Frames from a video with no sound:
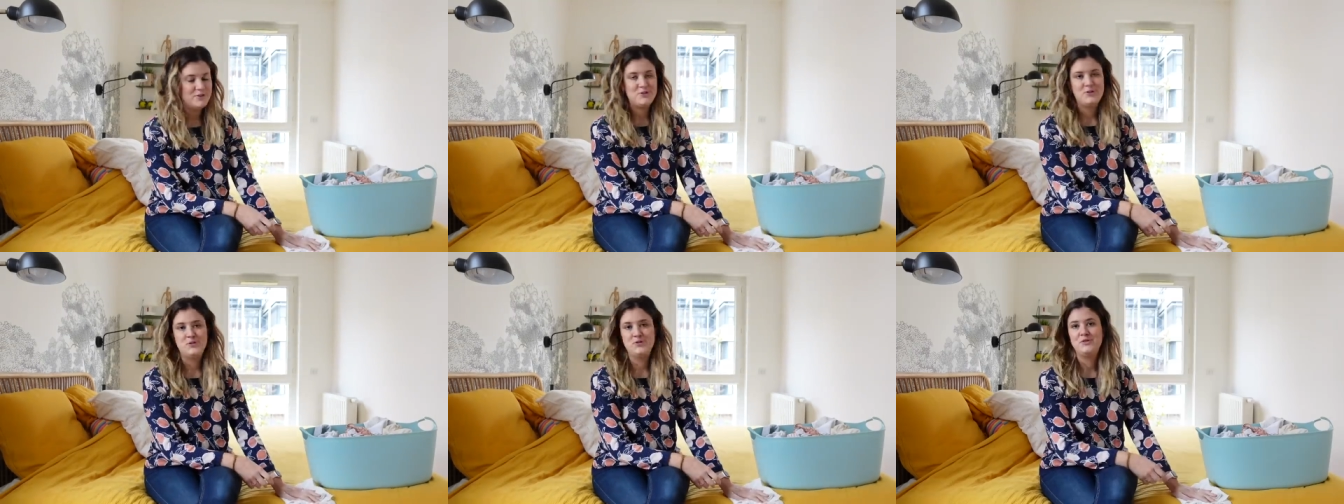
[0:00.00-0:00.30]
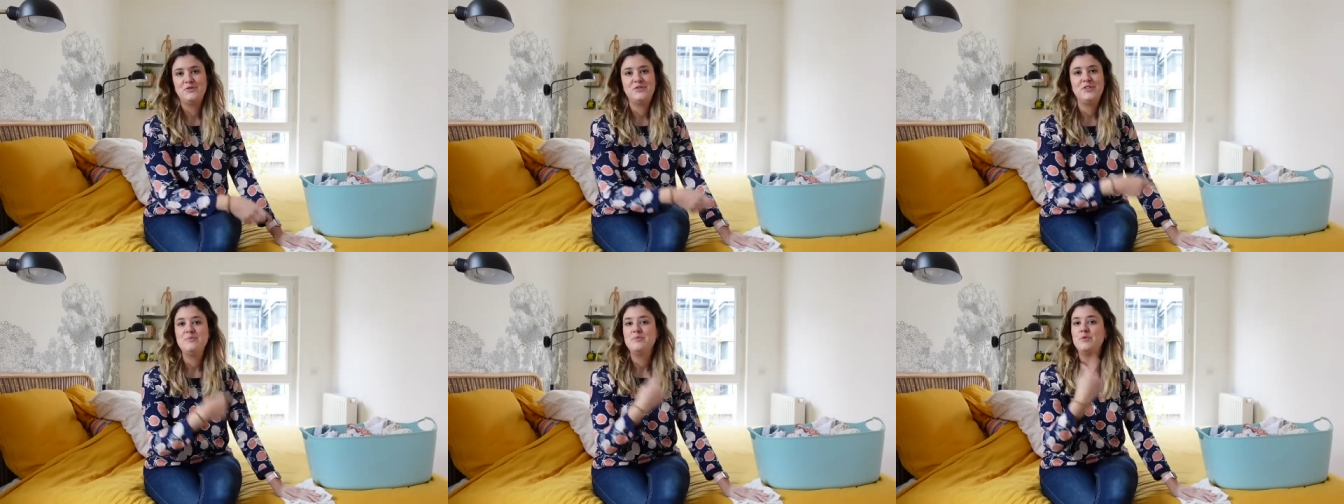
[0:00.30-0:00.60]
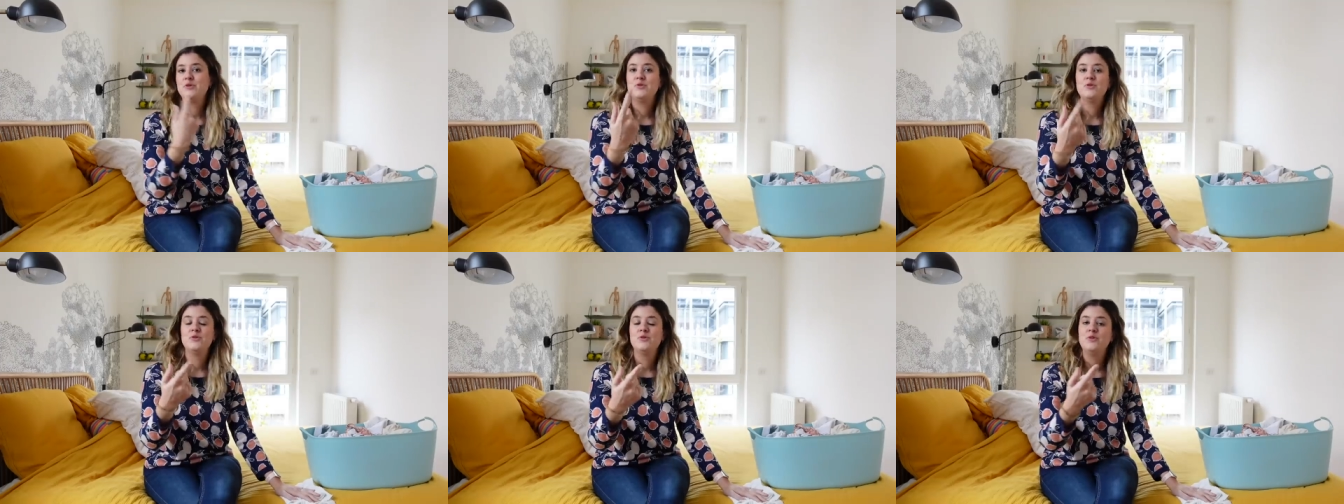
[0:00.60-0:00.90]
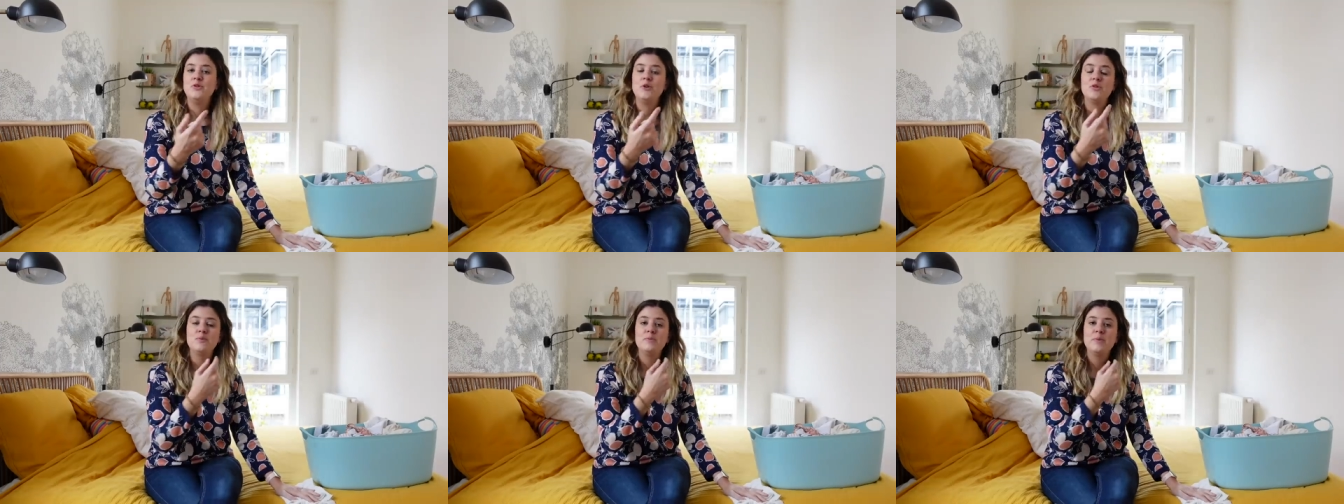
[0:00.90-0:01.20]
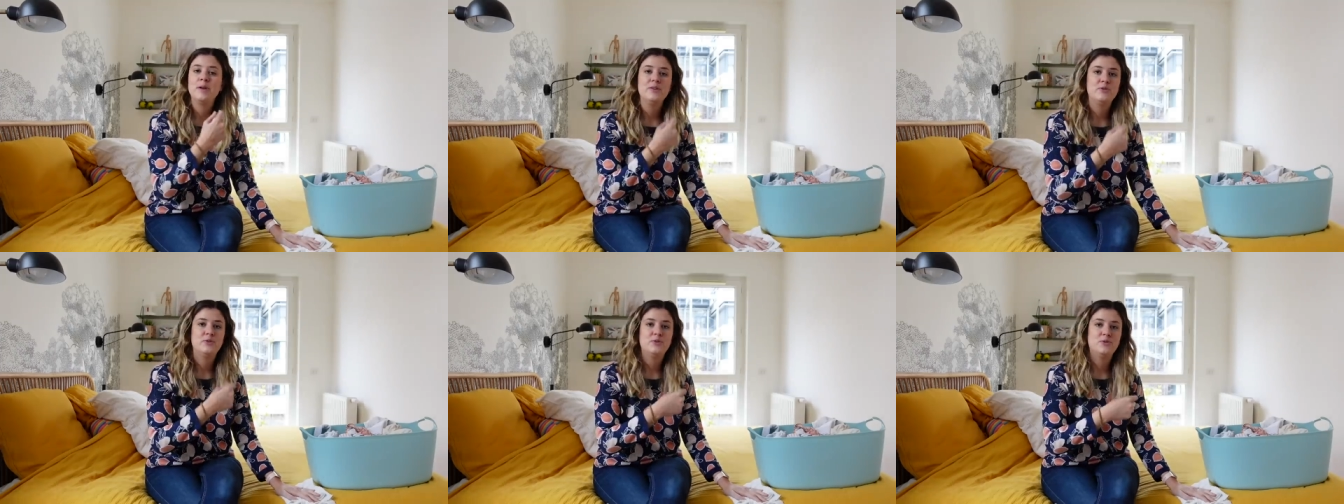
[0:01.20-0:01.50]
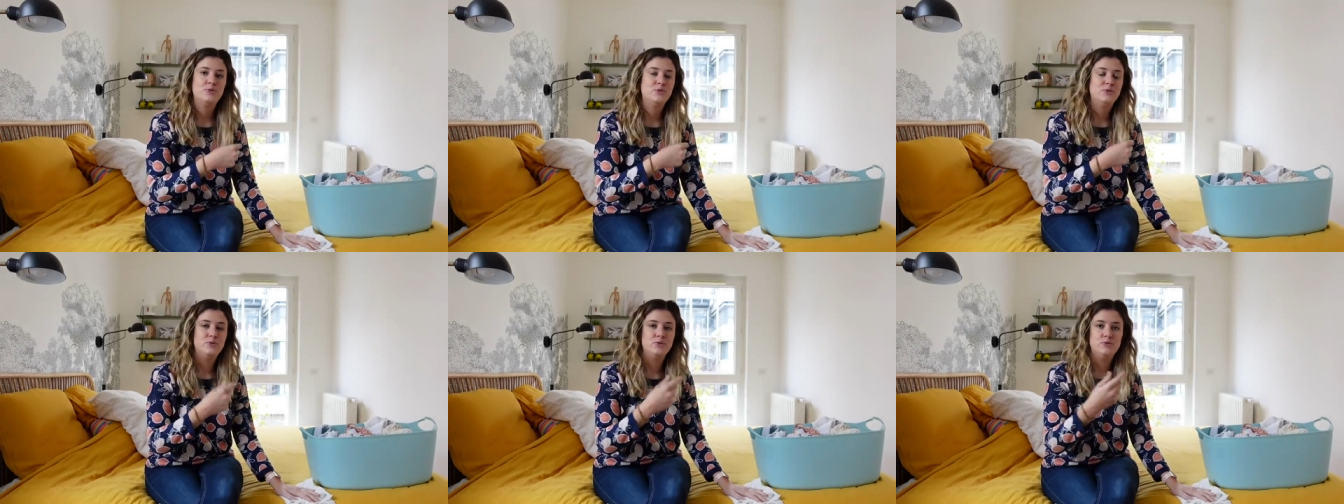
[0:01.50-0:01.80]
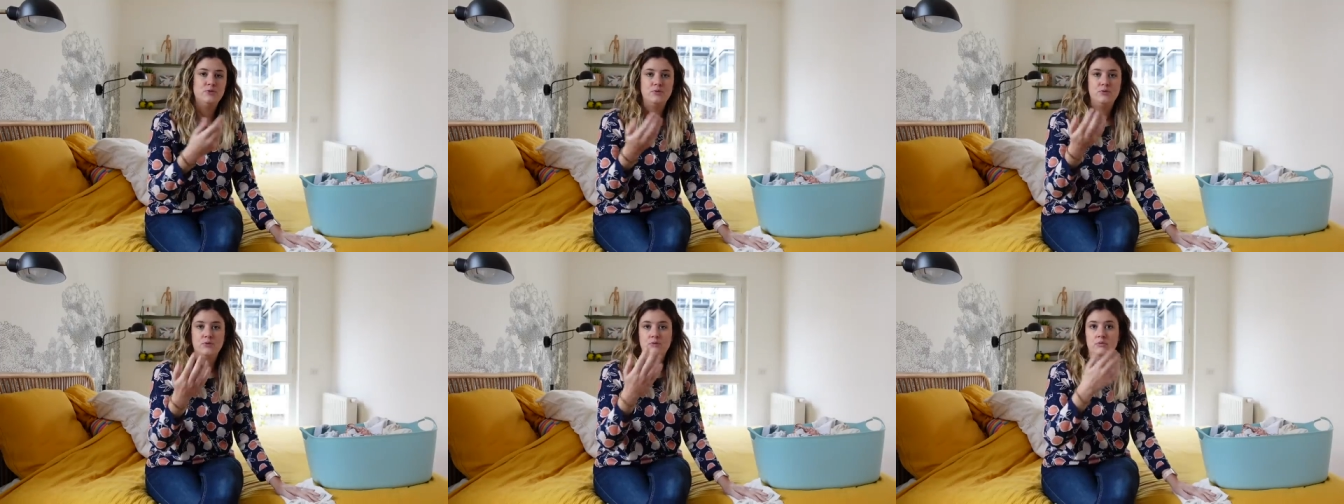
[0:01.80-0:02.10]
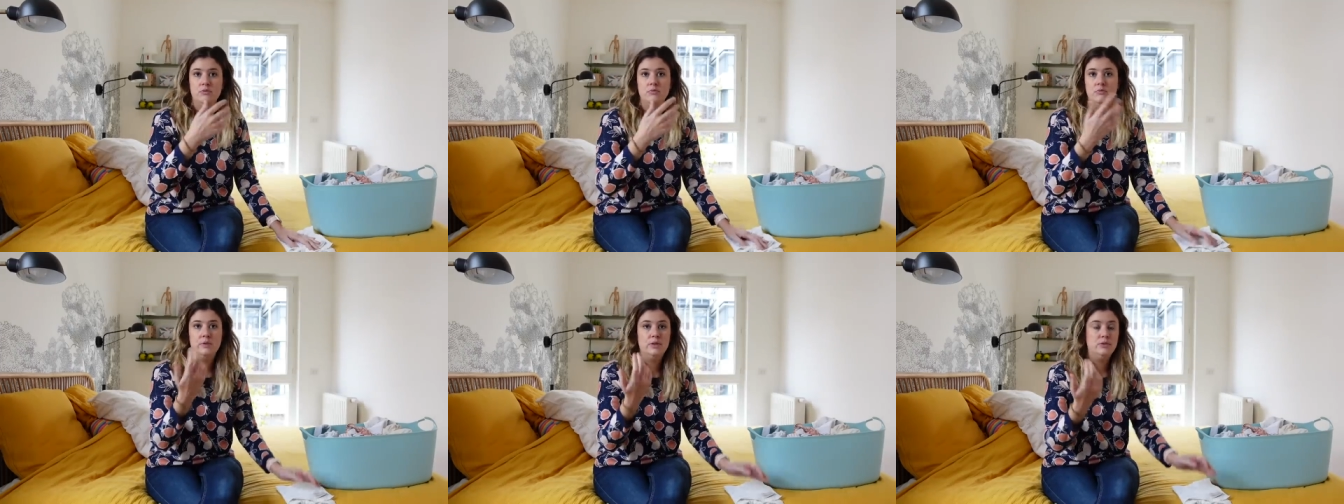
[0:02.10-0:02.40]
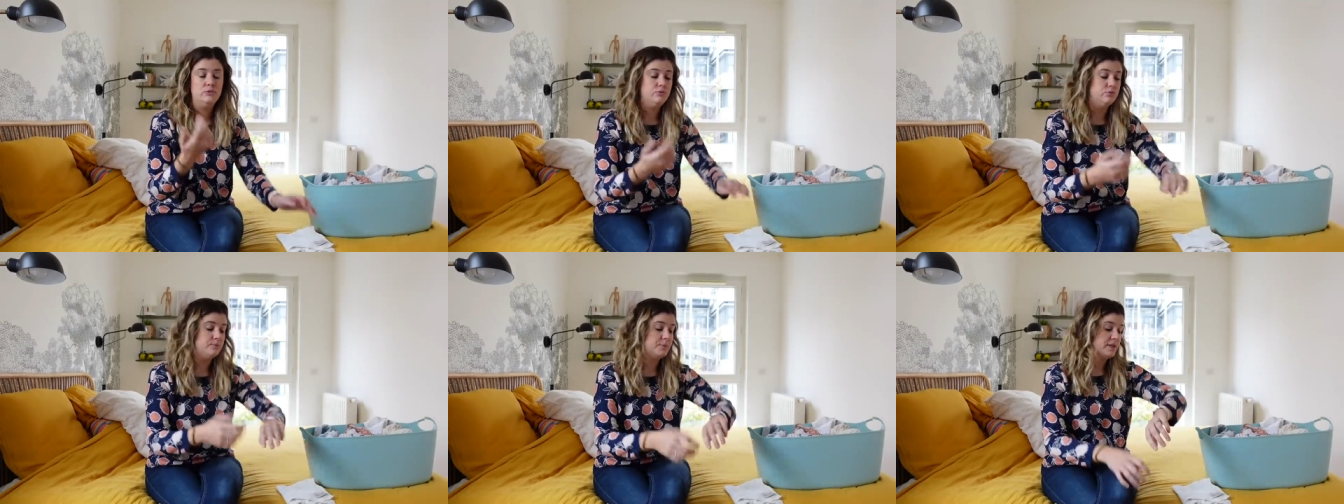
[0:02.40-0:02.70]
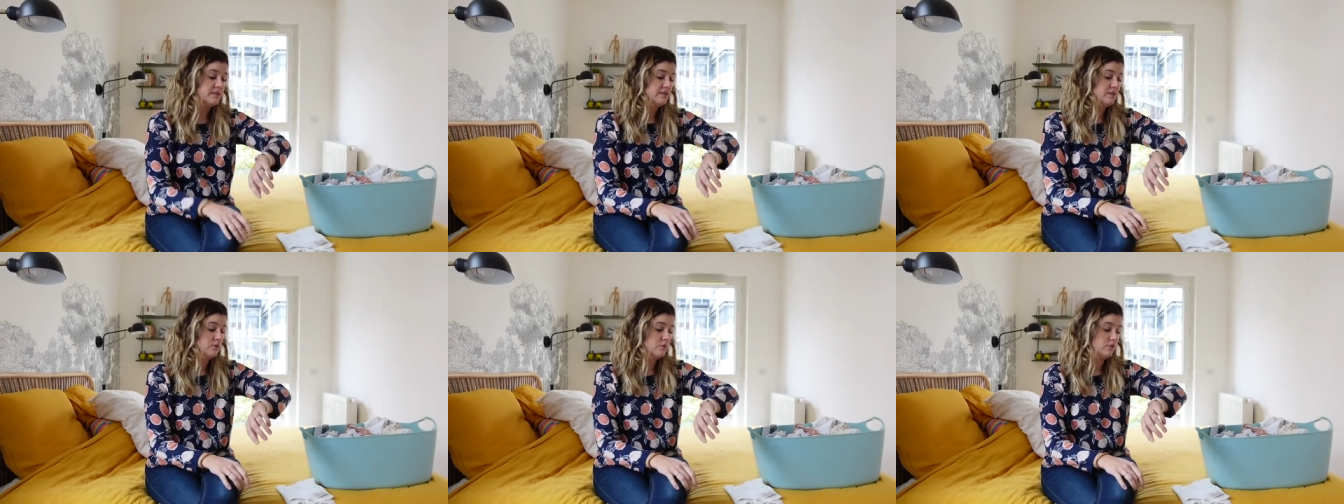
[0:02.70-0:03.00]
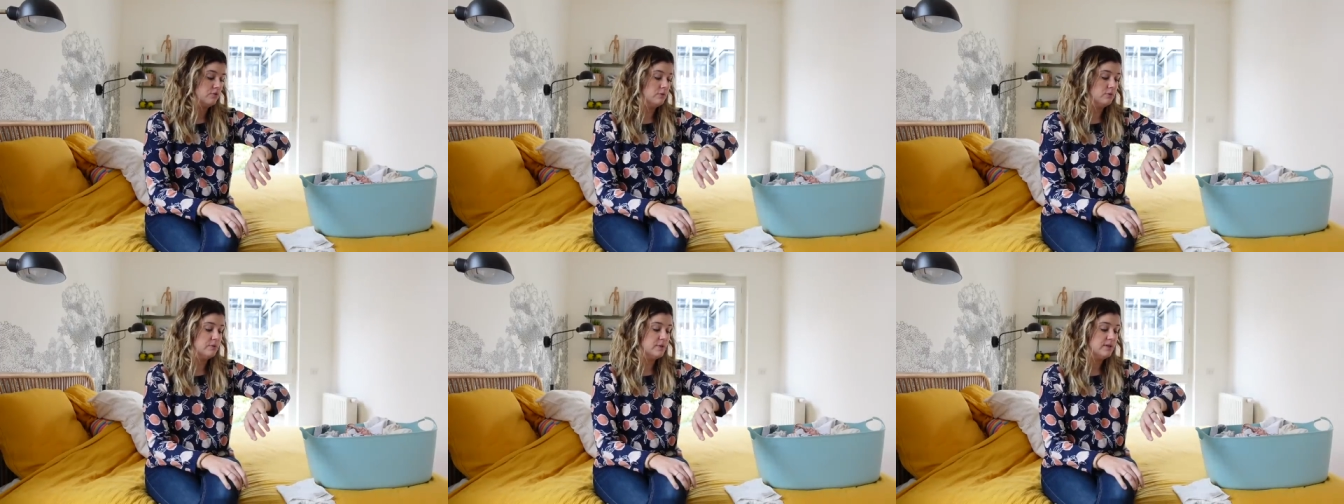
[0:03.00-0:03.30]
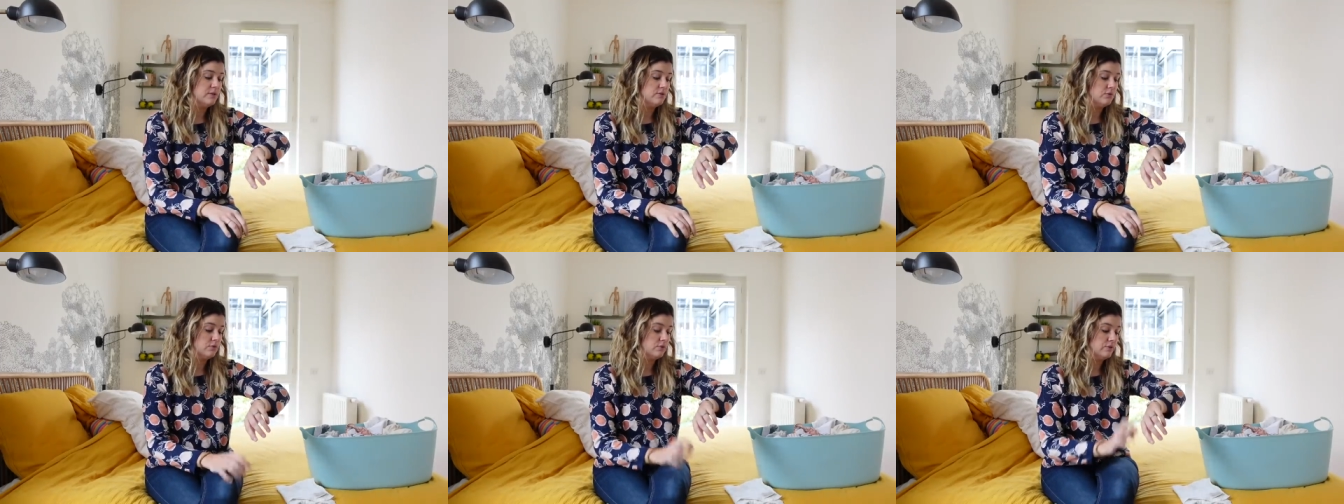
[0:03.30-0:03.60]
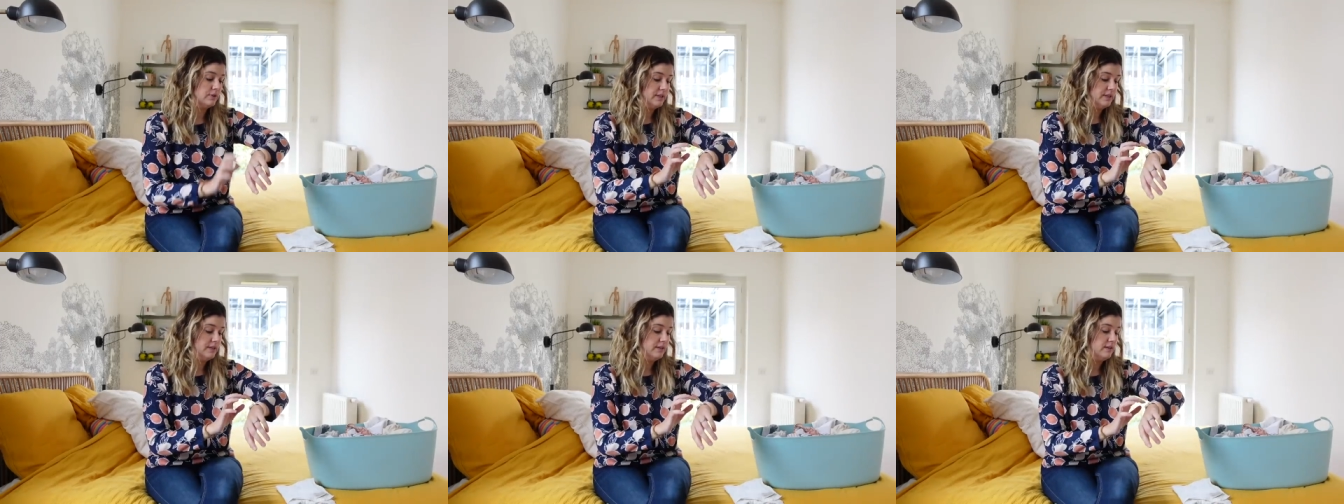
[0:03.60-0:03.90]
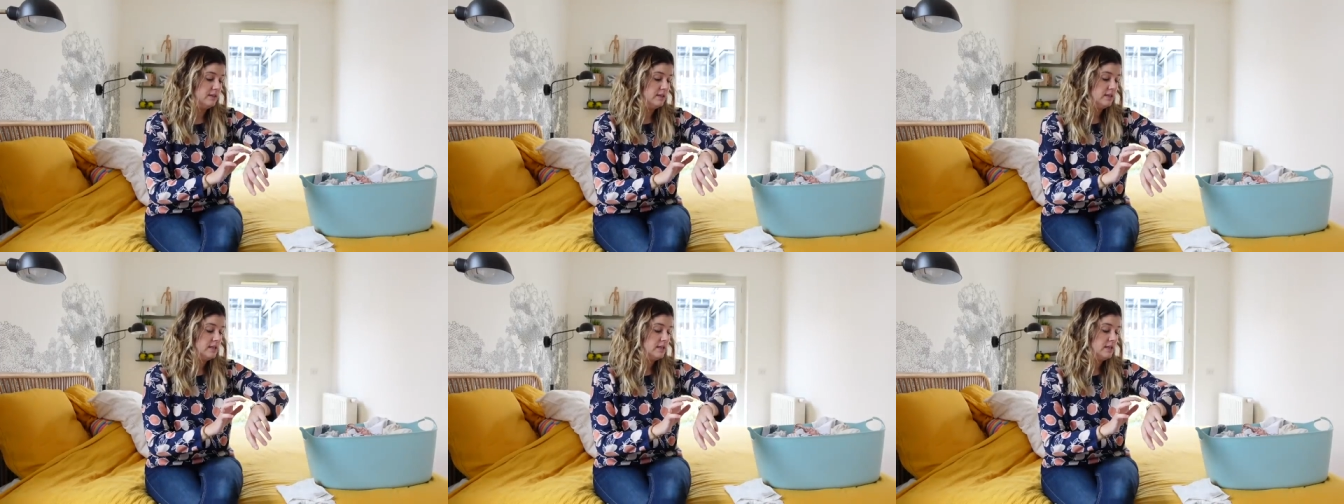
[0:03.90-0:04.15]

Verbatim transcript: Je filme le lendemain de, bah, du précédent vlogmas, donc on est